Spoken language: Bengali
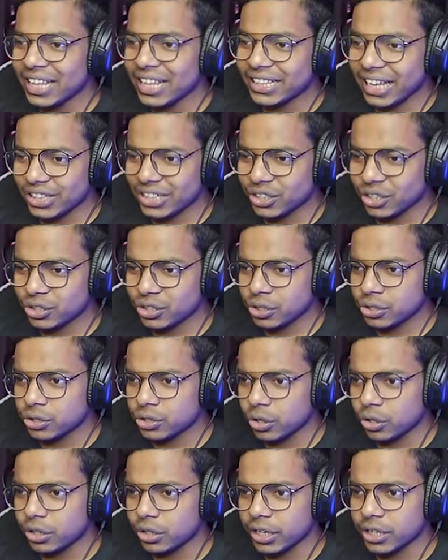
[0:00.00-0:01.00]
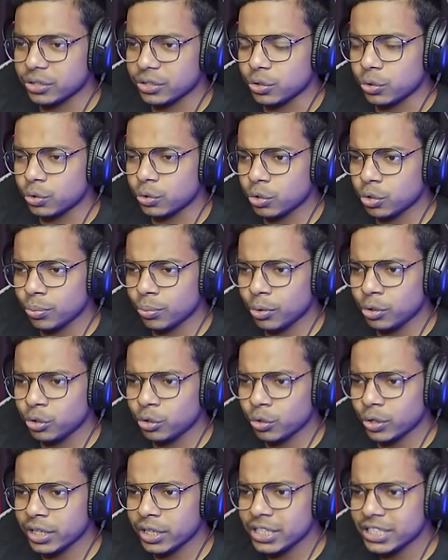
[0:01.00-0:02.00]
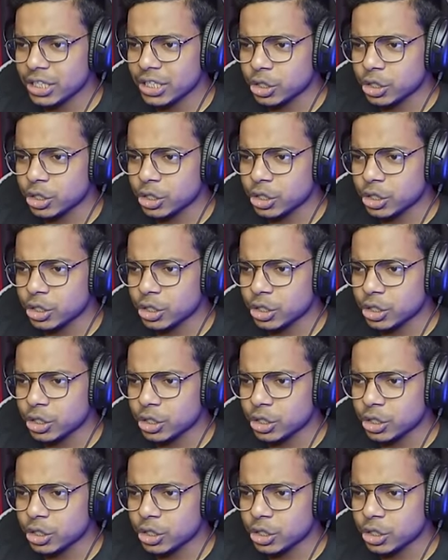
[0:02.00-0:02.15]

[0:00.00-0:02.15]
তার সঙ্গে সঙ্গে চলো দেখি ঝন্টু মন্টু কি নিচে